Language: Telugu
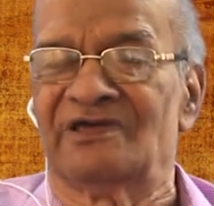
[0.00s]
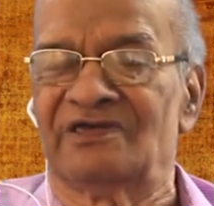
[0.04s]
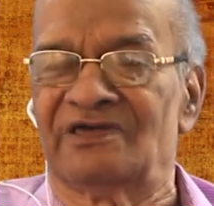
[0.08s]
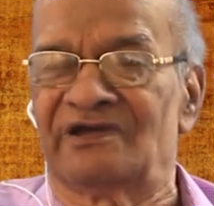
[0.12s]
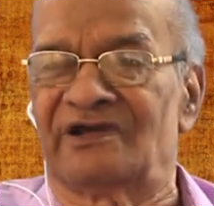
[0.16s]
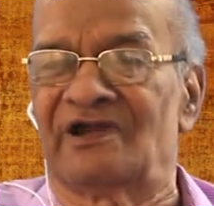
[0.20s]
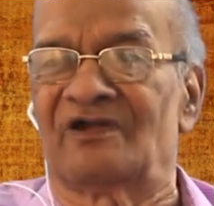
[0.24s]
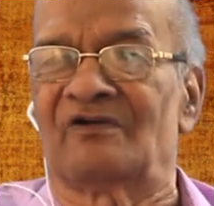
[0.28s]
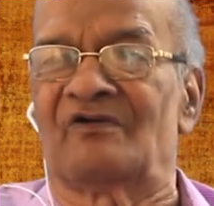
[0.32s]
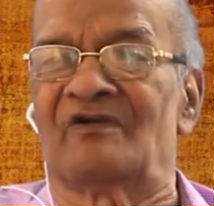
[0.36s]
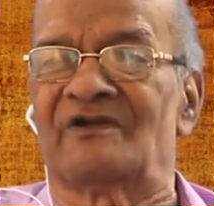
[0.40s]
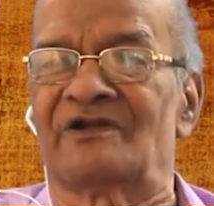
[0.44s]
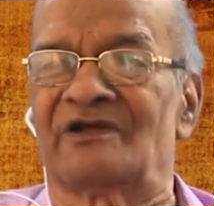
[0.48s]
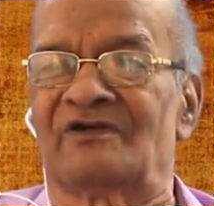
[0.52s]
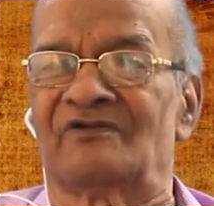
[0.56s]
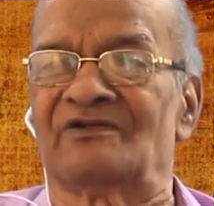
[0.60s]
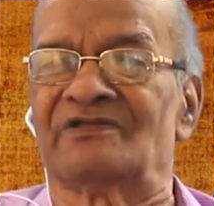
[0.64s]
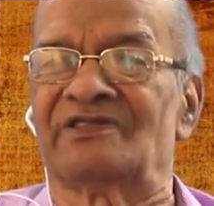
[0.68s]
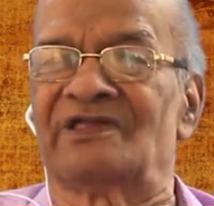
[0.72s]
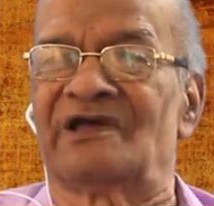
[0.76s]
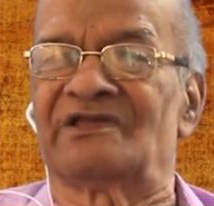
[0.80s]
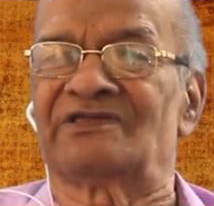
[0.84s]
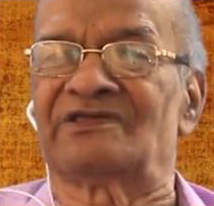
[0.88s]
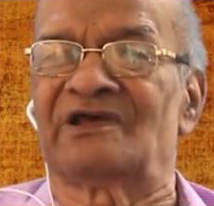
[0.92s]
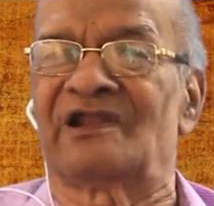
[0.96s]
ఇక్కడ కొండ
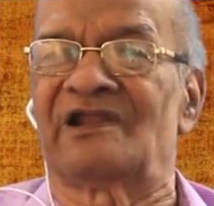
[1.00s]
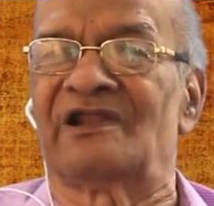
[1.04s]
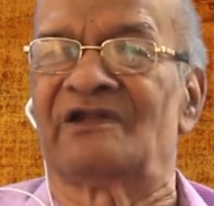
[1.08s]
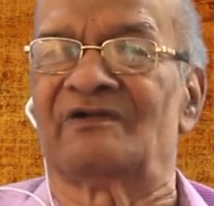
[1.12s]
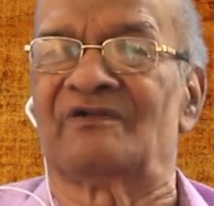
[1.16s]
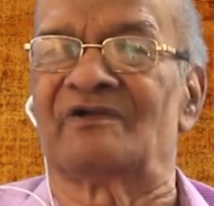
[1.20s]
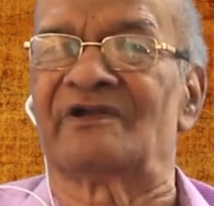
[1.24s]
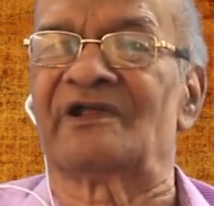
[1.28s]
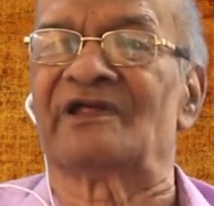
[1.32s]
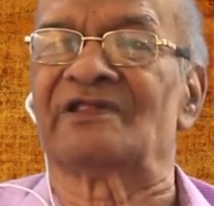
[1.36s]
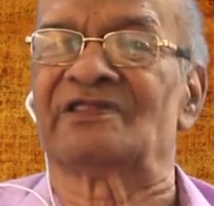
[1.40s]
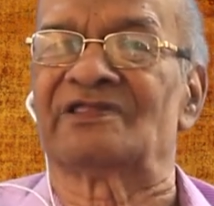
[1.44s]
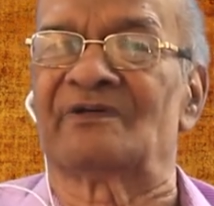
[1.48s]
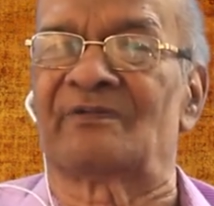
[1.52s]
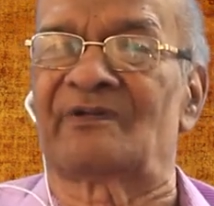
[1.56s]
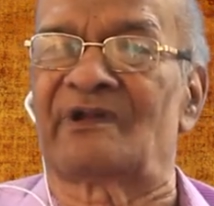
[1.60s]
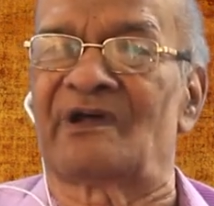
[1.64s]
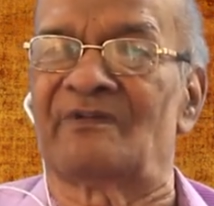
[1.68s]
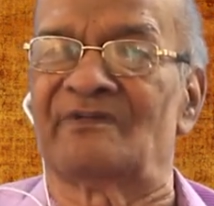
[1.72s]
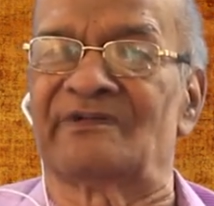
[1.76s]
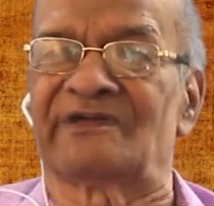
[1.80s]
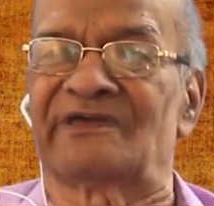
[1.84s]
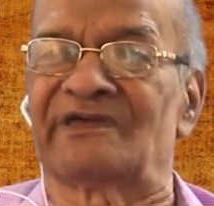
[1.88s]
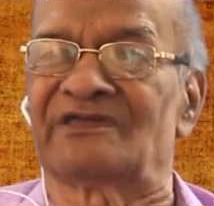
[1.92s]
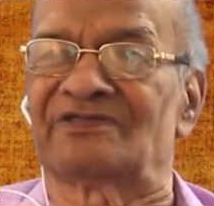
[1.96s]
కొండకుందాచారులకు కూడా అంత
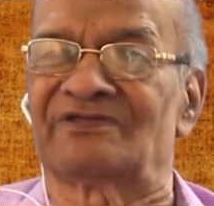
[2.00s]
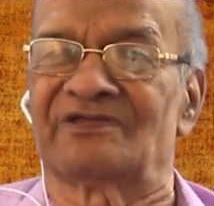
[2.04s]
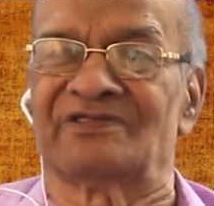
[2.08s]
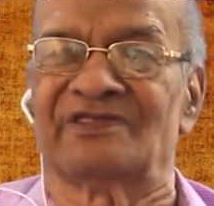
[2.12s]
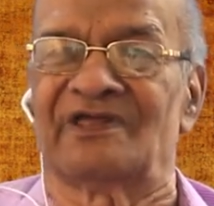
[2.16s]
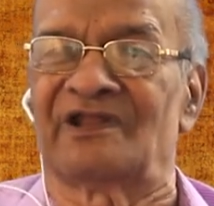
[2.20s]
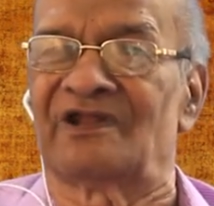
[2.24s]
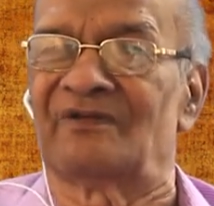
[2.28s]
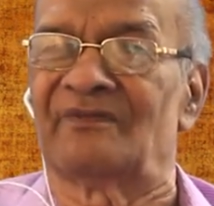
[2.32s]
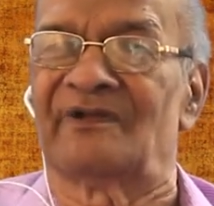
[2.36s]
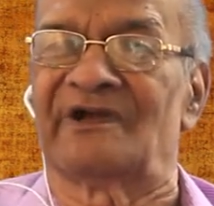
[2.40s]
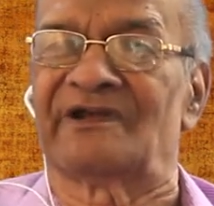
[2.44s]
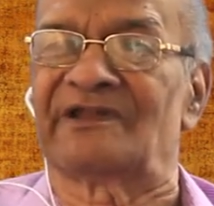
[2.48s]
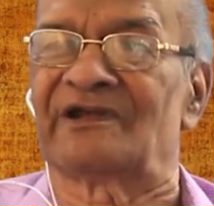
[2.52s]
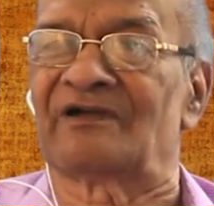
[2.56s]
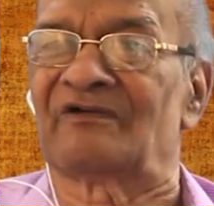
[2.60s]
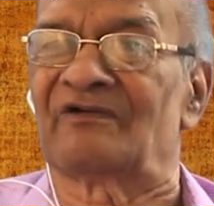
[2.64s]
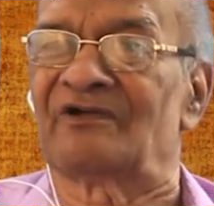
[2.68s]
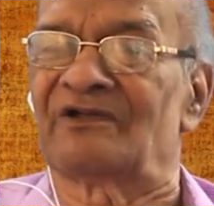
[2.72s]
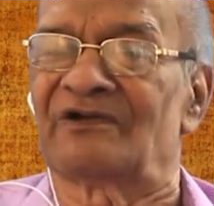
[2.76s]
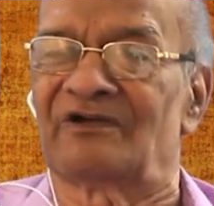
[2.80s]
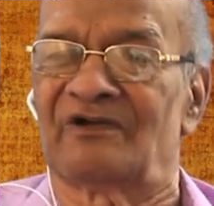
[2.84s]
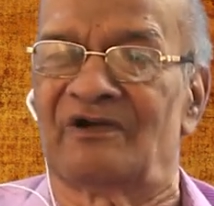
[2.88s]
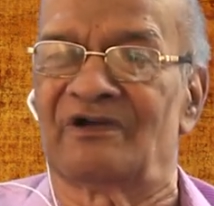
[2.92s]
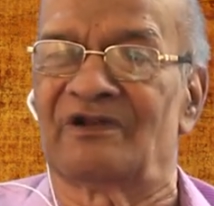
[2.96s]
ప్రాముఖ్యత ఉందన్నమాట
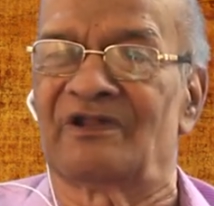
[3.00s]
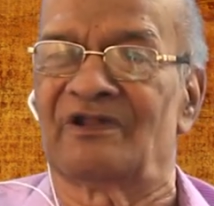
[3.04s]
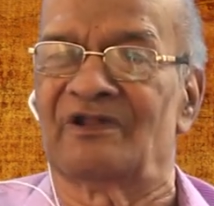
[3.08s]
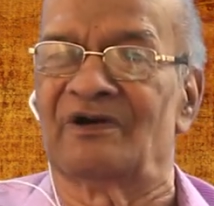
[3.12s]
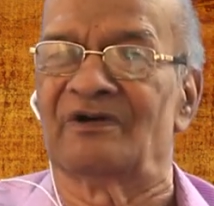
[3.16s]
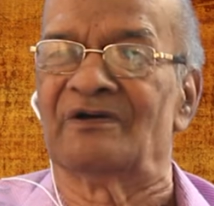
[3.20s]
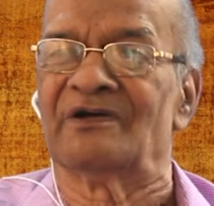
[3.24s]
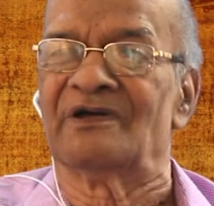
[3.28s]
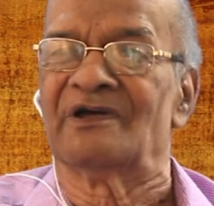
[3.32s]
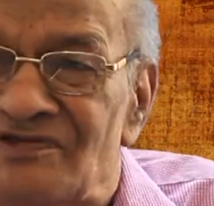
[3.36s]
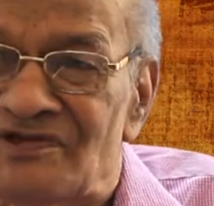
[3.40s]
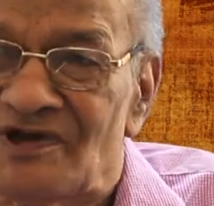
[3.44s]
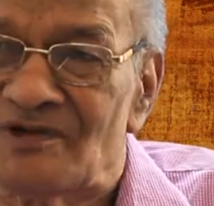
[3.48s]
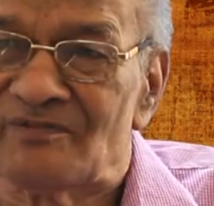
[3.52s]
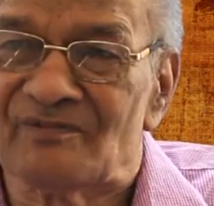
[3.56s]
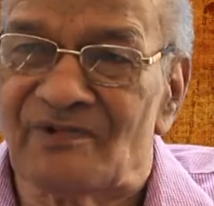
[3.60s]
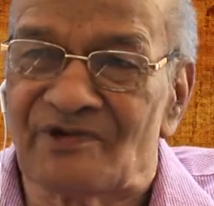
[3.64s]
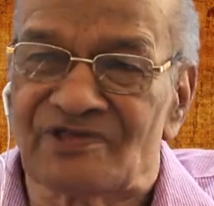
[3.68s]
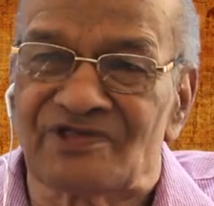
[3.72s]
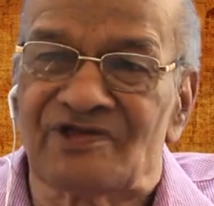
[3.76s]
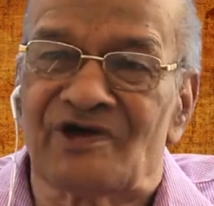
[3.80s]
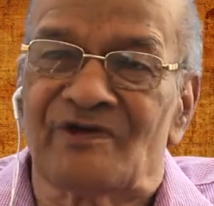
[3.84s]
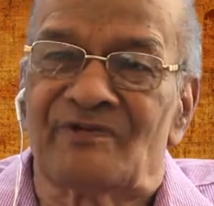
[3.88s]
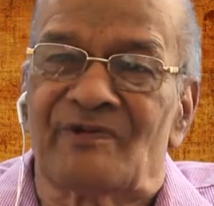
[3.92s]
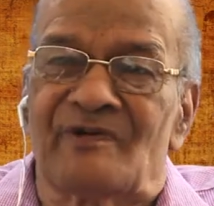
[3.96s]
కొనకొండలో
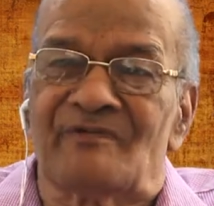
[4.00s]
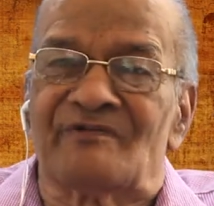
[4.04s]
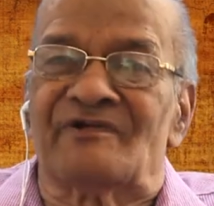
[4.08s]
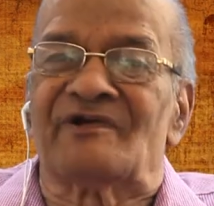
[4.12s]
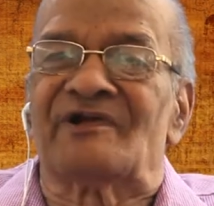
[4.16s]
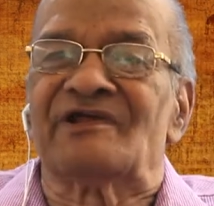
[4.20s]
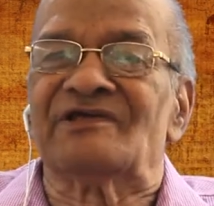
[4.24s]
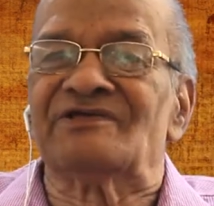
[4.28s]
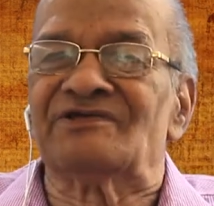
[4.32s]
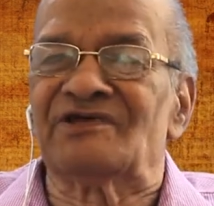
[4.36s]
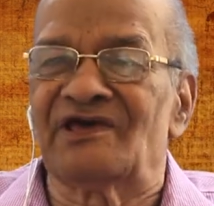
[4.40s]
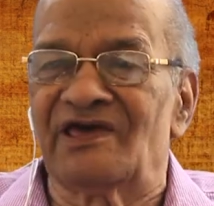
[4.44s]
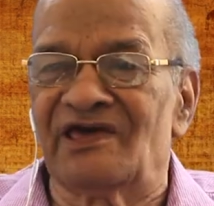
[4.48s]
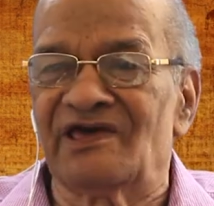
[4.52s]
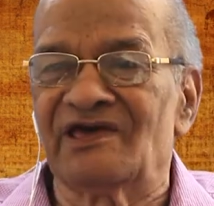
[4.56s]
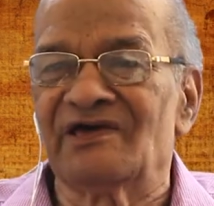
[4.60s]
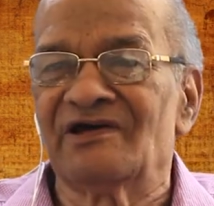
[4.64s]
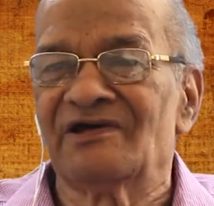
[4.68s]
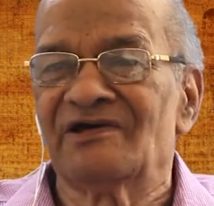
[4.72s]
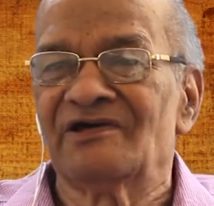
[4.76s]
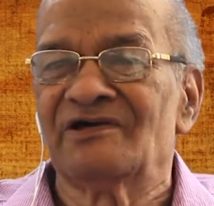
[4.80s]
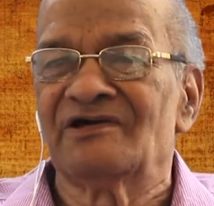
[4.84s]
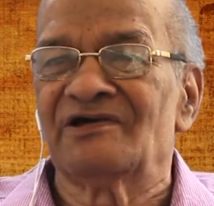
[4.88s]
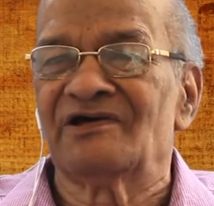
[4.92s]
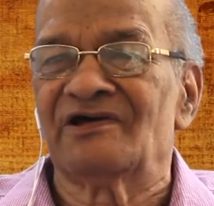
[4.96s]
జంబూద్వీపం గురించి
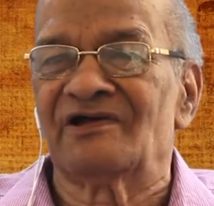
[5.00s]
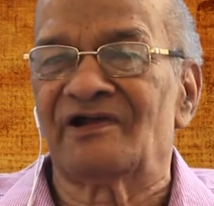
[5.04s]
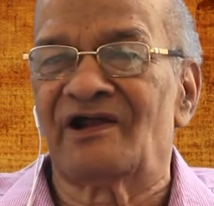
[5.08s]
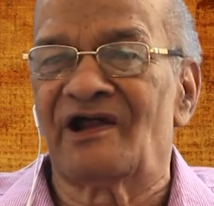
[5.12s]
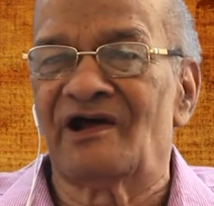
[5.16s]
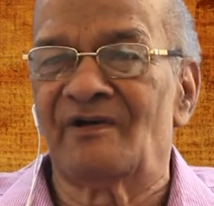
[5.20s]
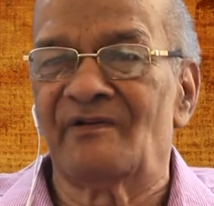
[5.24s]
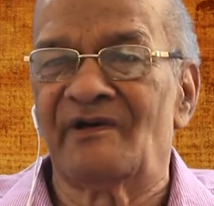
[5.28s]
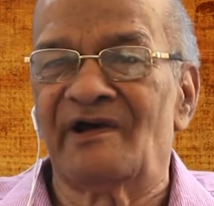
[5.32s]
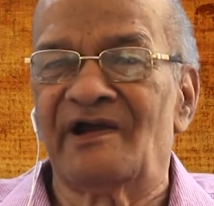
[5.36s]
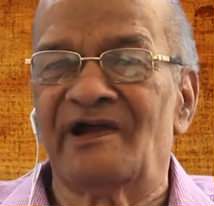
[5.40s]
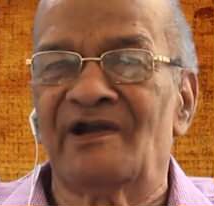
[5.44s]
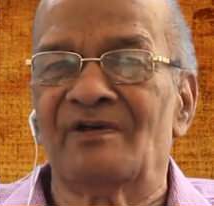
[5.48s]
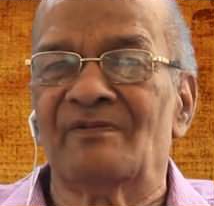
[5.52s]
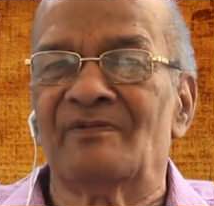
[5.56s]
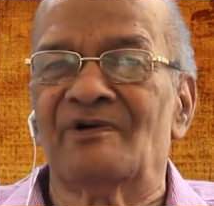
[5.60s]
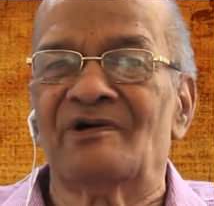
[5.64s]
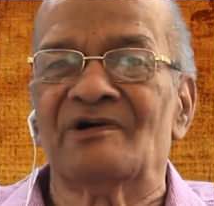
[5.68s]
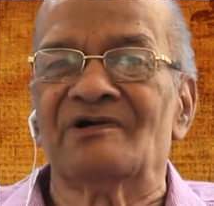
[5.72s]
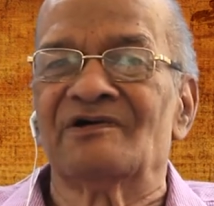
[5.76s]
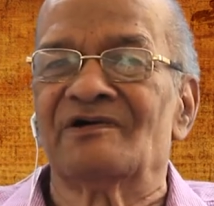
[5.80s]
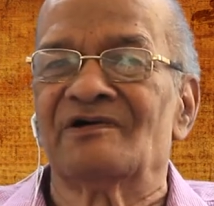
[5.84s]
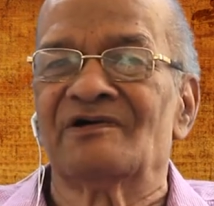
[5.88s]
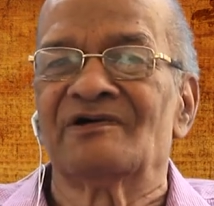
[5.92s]
రామాయణము